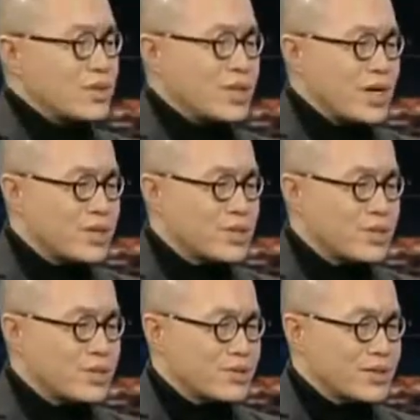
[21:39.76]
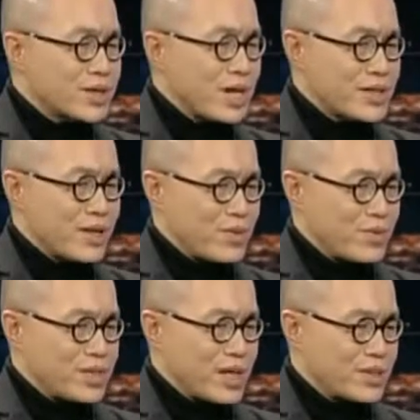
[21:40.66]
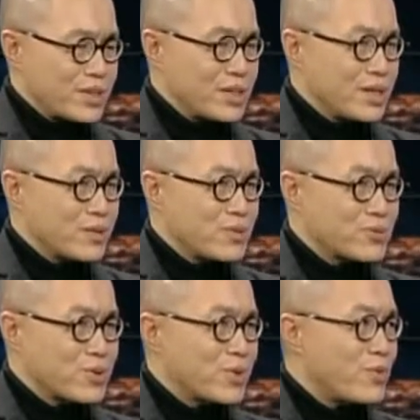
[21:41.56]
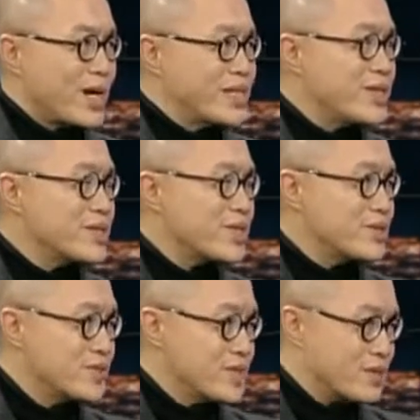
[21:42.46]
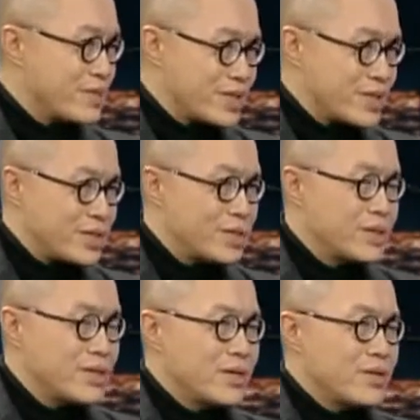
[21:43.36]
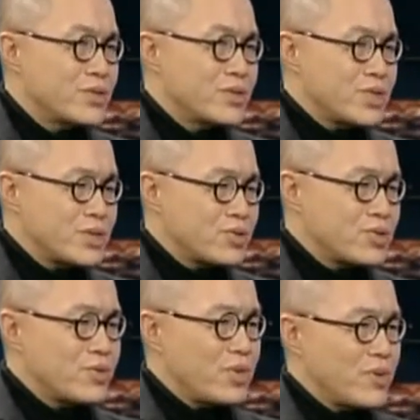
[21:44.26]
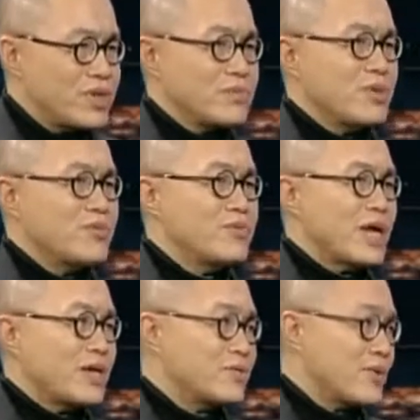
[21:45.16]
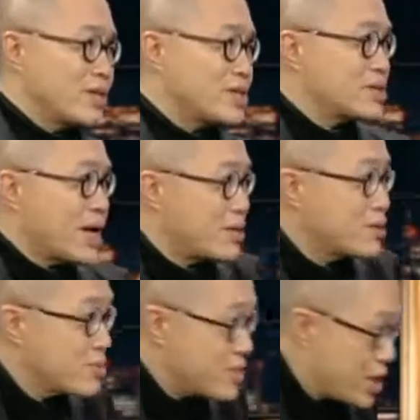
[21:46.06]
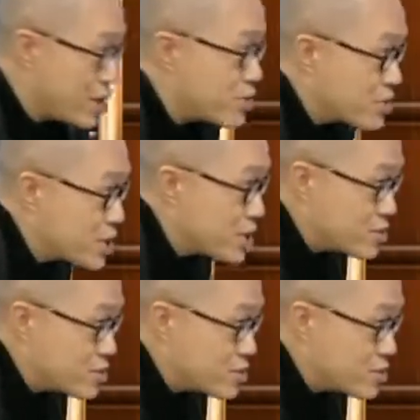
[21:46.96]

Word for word: 所以你看到这又是刚才我们讲的一个所谓环境正义的问题，就今天中国为什么污染环境达到这么严重的